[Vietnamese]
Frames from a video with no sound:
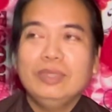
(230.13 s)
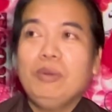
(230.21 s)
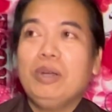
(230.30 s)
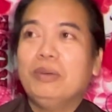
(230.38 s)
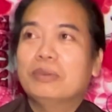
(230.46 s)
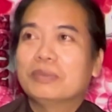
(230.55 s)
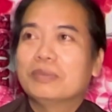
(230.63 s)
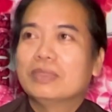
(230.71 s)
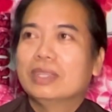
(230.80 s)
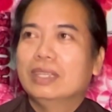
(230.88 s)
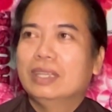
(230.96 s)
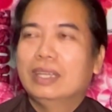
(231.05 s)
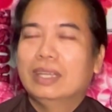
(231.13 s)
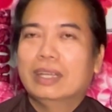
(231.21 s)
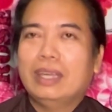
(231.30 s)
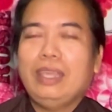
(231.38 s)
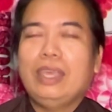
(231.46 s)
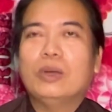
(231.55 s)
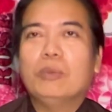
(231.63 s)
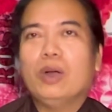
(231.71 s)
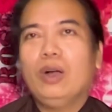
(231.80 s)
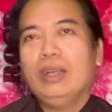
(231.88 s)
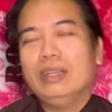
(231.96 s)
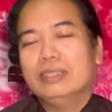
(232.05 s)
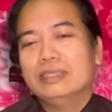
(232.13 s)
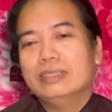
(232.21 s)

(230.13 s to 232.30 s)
đúng không cái gì cũng có